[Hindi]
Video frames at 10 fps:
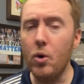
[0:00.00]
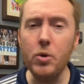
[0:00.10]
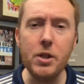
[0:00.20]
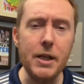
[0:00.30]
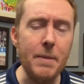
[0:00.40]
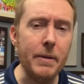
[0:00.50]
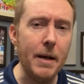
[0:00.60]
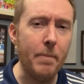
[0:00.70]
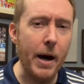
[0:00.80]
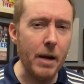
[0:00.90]
उस टीम
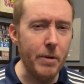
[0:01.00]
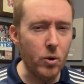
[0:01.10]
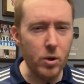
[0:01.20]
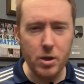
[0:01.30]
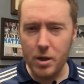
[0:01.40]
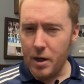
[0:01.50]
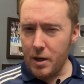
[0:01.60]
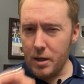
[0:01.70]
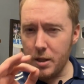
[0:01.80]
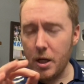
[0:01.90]
के बारे में कुछ
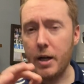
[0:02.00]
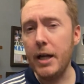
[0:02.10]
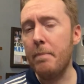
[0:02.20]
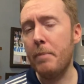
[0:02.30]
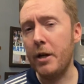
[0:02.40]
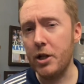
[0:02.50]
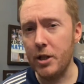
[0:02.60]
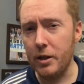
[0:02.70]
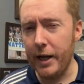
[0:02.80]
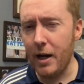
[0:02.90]
सटीक
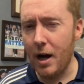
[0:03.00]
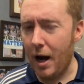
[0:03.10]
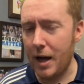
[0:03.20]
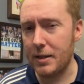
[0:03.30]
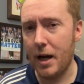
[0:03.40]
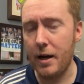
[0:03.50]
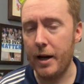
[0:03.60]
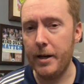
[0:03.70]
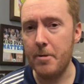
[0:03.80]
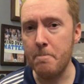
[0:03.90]
प्रडिक्शन देना आसान
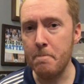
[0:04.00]
नहीं है